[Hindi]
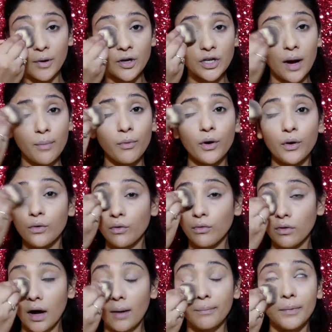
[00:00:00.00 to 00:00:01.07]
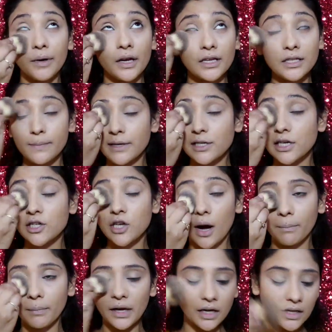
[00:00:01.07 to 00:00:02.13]
हमेशा आपको यू you नो know, अपने स्पेशली
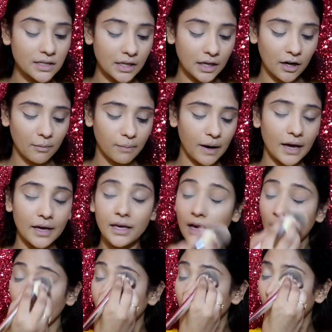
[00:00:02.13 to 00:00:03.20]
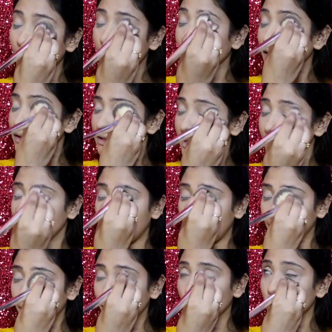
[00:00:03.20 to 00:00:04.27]
जहाँ आपने कंसीलर अप्लाई किया है वहाँ पे इस तरह
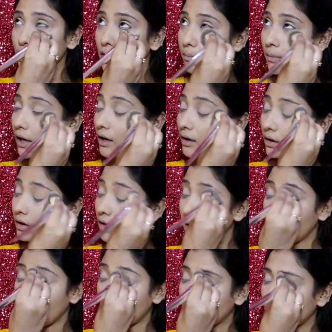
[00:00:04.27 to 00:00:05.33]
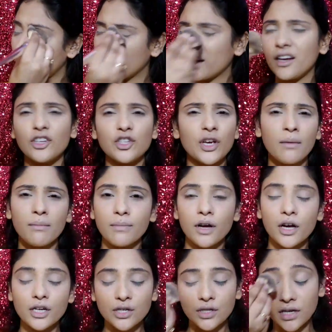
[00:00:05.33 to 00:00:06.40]
डैबिंग मोशन में अप्लाई करना चाहिए आप
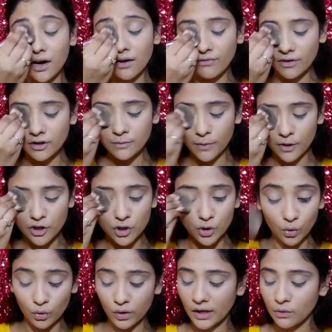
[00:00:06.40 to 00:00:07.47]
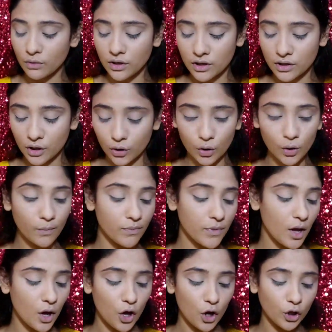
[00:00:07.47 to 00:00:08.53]
ब्रश या फिर स्पंज दोनों ही यूज़ कर सकते हो
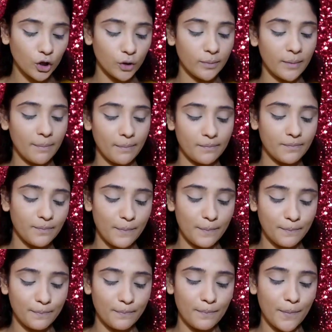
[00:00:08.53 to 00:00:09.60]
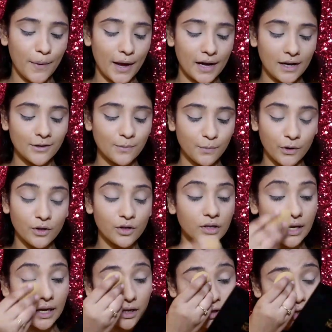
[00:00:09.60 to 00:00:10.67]
तो मैं पहले
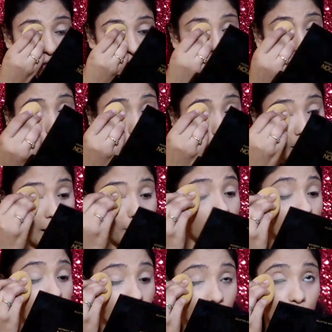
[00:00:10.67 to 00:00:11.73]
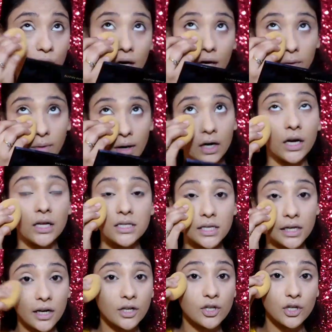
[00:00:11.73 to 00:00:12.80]
स्पंज से ही अच्छे से यू नो डैब कर लेती हूँ ताकि मेरा
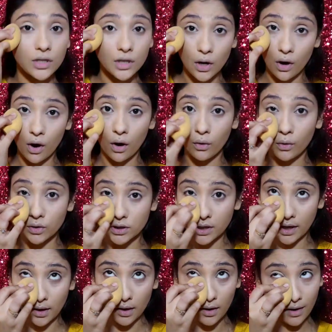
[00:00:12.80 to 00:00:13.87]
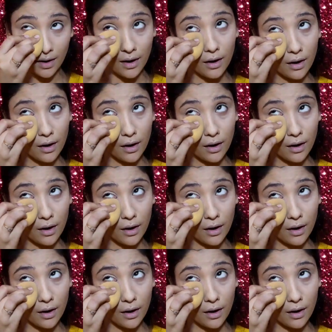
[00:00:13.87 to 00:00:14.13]
कंसीलर अच्छे से लॉक हो जाए